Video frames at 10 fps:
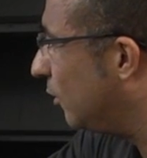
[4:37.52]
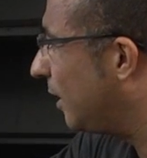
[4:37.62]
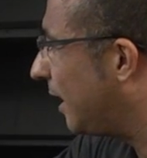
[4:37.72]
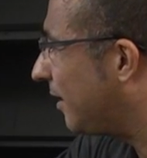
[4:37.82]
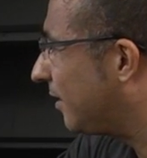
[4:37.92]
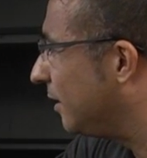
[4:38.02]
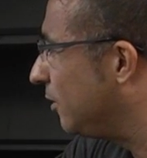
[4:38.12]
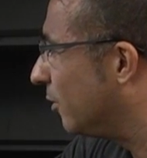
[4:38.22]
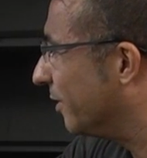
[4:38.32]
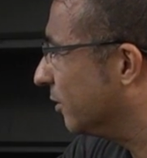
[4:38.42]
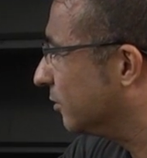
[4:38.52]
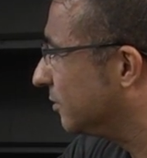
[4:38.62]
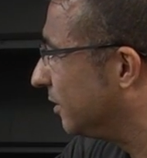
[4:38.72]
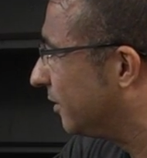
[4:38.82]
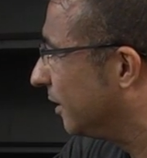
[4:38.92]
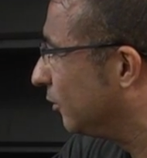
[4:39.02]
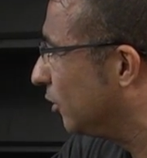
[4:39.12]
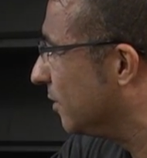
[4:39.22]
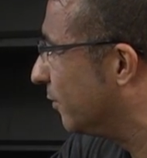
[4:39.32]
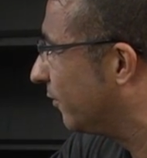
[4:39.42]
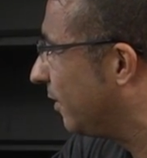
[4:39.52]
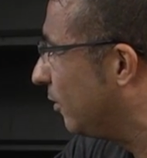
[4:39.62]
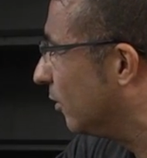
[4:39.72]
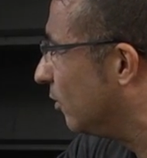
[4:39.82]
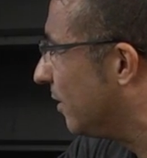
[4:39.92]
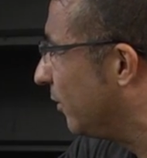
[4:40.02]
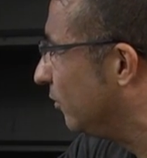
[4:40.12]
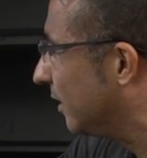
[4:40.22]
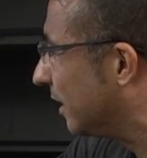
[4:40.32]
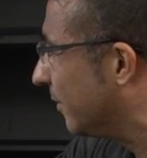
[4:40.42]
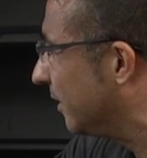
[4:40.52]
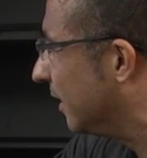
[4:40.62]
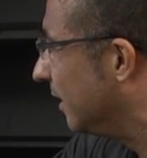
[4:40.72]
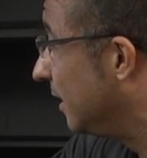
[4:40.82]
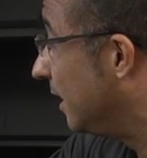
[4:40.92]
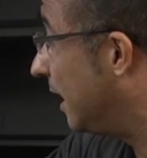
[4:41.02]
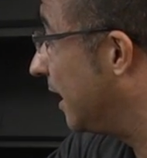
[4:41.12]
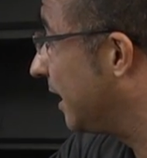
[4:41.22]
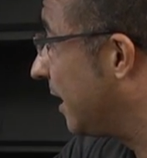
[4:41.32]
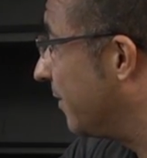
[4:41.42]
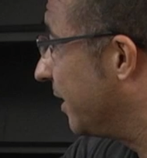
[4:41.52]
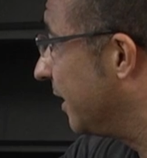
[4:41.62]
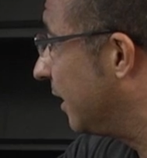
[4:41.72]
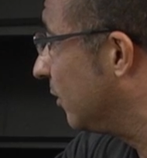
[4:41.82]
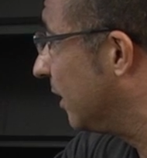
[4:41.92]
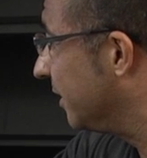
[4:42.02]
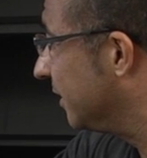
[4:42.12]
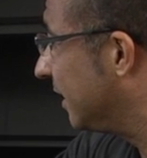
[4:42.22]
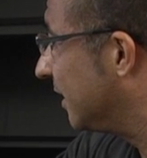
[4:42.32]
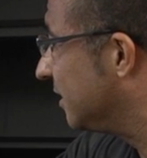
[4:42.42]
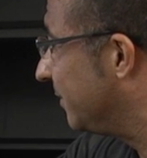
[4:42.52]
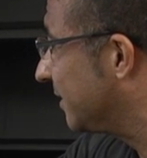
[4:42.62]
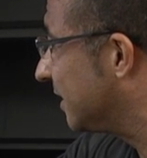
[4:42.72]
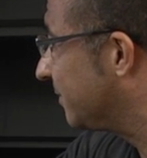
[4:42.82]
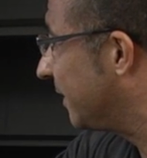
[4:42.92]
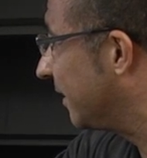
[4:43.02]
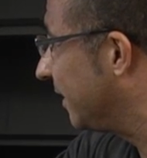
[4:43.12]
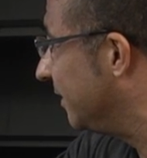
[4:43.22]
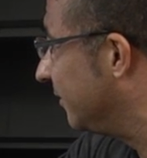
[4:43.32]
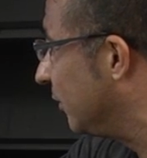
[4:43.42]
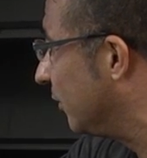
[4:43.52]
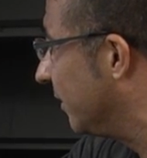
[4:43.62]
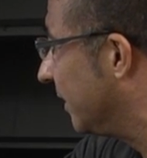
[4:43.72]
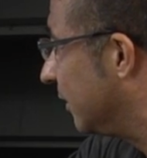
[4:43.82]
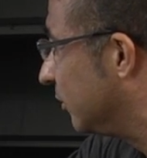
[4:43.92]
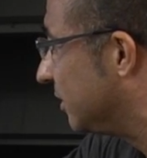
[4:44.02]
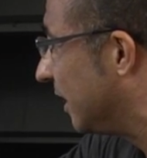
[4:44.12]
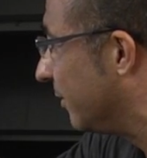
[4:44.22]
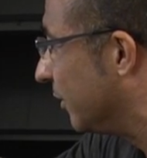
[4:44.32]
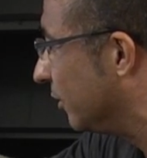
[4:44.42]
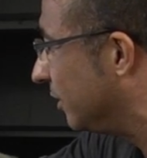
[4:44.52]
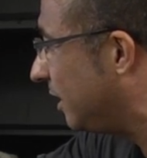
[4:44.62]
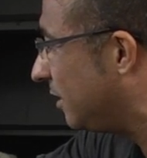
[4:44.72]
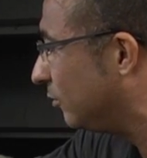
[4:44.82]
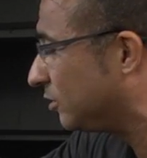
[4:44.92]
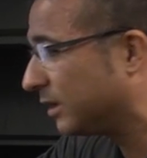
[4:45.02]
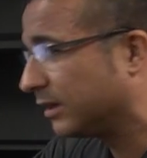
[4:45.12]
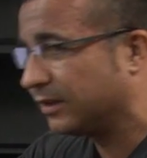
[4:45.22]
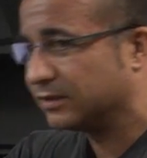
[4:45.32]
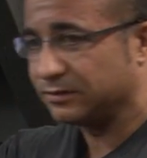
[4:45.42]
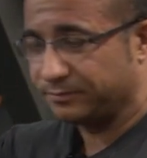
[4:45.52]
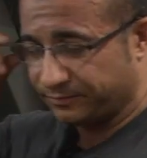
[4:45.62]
OA5 menos. Dice, Tony, por favor, una pregunta rápida. ¿Hay que cambiar en algo la dieta si pasas para hacer entreno desde la noche al mediodía? Muchas gracias.